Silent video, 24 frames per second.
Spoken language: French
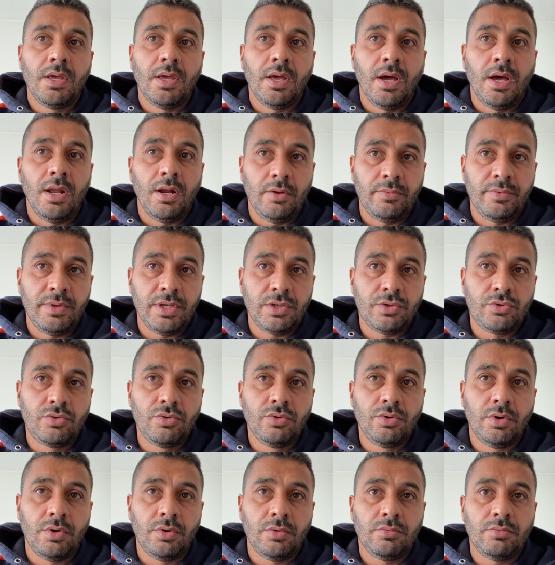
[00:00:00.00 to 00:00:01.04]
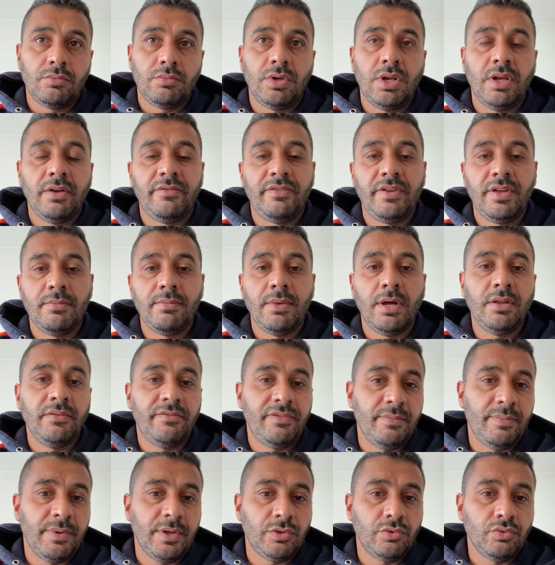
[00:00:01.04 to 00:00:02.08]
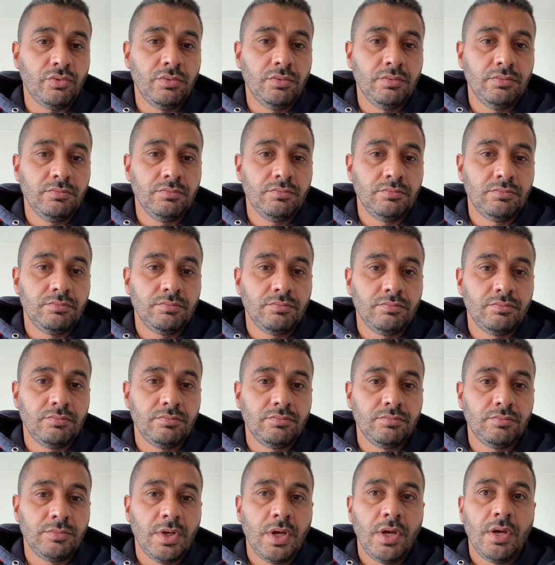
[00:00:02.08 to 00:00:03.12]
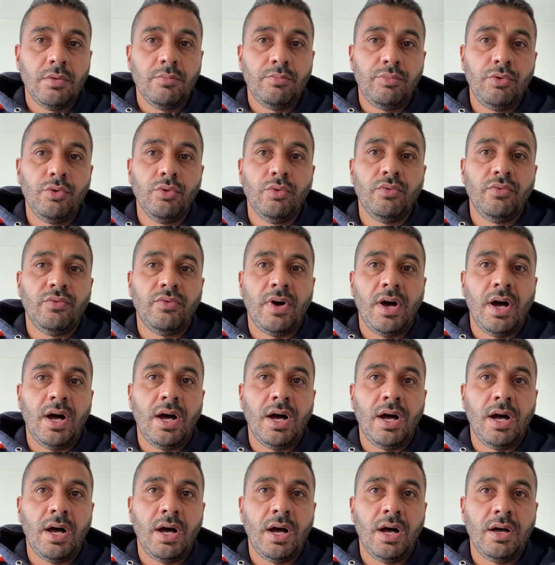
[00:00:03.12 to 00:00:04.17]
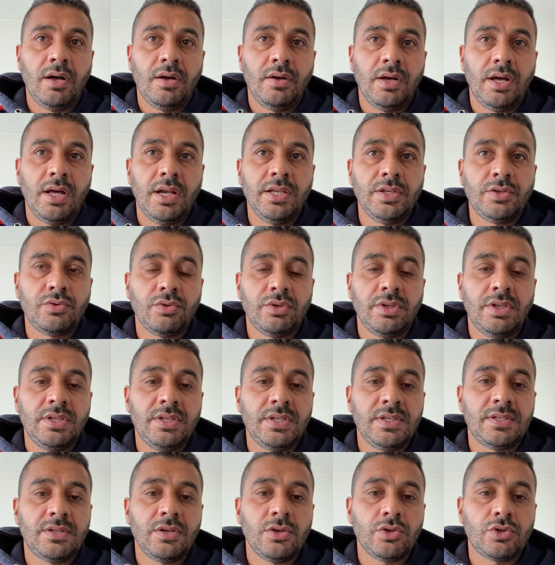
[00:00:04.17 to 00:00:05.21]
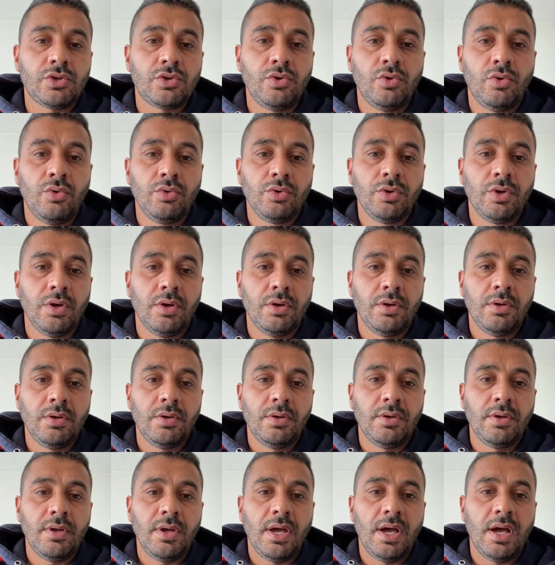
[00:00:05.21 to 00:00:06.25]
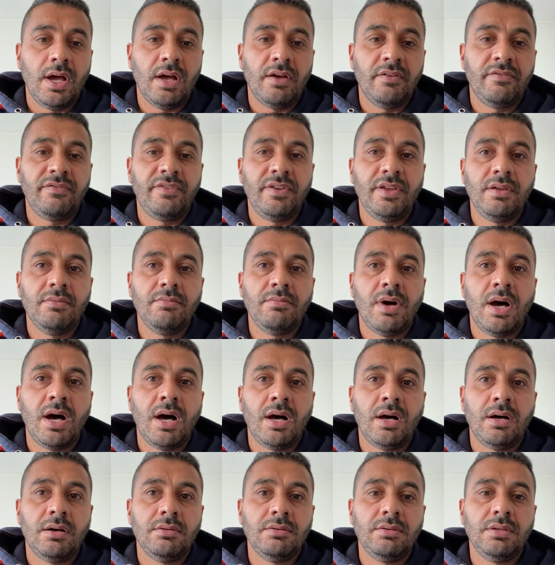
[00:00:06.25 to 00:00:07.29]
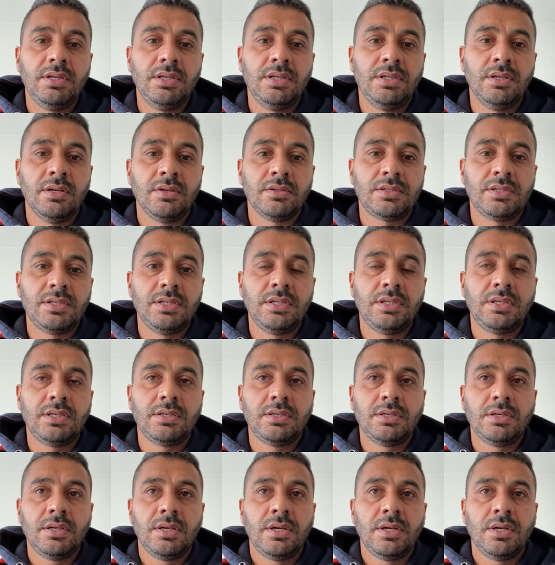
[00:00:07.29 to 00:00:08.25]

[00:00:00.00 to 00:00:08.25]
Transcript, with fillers: Alors bien sûr, la VMA ne fait pas tout. Plus on va aller sur des distances longues, à VMA identique,